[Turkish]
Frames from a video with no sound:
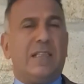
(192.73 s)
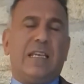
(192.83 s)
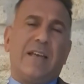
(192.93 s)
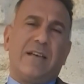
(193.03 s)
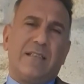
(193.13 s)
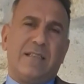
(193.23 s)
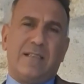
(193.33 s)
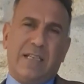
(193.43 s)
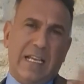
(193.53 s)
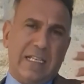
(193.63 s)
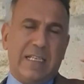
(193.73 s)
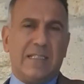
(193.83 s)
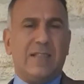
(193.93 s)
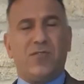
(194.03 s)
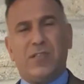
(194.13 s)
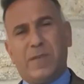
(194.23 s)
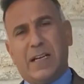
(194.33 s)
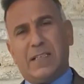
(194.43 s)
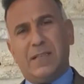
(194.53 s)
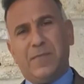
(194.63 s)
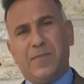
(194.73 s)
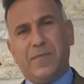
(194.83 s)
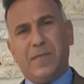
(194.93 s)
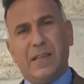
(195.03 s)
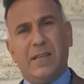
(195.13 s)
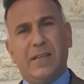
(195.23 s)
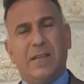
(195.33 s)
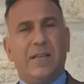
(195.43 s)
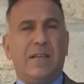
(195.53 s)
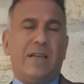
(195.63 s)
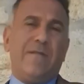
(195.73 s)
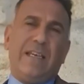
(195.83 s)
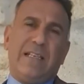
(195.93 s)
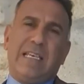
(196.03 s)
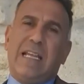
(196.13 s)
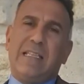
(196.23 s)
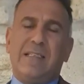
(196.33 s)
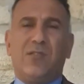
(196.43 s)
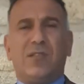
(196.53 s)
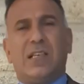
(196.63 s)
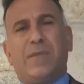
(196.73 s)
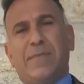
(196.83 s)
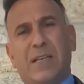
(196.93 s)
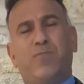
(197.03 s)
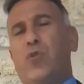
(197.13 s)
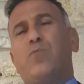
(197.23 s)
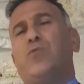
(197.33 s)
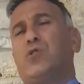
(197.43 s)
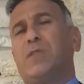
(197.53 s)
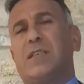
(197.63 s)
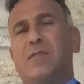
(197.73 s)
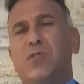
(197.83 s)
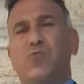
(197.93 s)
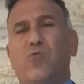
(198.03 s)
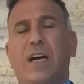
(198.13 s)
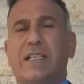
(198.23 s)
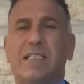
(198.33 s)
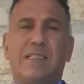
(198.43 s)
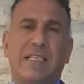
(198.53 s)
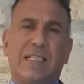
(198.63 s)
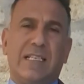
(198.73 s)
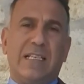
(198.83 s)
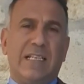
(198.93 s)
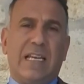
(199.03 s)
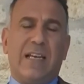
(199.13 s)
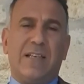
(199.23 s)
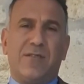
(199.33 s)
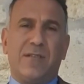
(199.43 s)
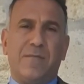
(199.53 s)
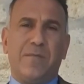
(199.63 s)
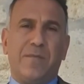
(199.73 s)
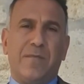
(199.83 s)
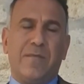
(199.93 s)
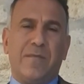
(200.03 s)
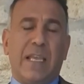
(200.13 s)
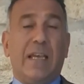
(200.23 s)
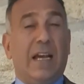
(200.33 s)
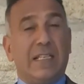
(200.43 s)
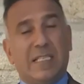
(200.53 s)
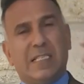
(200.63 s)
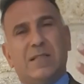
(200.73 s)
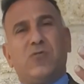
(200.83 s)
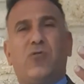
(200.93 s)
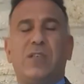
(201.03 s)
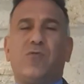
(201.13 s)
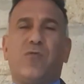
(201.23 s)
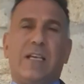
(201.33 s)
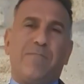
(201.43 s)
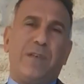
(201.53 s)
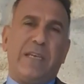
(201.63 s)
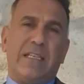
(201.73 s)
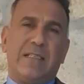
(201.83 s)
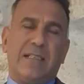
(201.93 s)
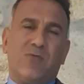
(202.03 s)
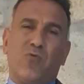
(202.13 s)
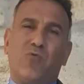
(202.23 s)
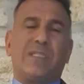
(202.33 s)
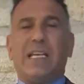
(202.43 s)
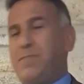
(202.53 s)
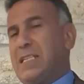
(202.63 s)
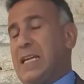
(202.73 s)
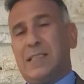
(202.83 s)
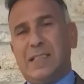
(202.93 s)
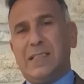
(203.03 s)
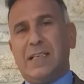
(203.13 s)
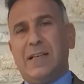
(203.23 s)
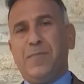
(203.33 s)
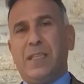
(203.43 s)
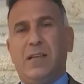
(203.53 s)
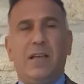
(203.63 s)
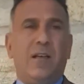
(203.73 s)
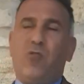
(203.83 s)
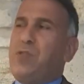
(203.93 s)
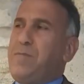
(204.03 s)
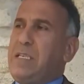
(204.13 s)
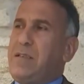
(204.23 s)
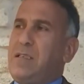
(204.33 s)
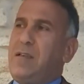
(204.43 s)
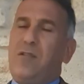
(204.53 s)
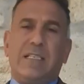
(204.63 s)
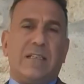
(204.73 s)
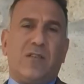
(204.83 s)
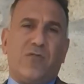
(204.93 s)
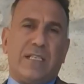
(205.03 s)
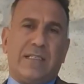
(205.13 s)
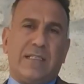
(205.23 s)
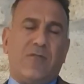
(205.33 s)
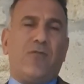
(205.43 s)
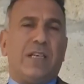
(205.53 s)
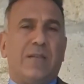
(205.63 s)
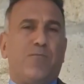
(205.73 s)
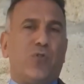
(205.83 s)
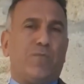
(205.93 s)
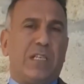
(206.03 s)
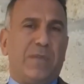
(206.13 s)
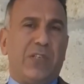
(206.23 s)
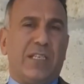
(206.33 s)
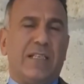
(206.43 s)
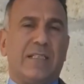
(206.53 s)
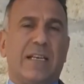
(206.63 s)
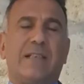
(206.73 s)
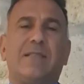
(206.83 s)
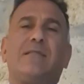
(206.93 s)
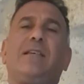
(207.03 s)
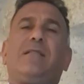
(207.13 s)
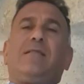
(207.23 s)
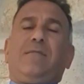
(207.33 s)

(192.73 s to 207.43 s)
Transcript: Diğer adaları Ege Denizi'nin içine bıraktı. Ve kendisi için tamamen bomboş bırakılmış Doğu Akdeniz'e gitti, yerleşti. Hani siz doğacak olan bebeğinizi 9 ay beklerseniz de ona bir yatak odası, ona boş bir beşik hazırlarsınız ya.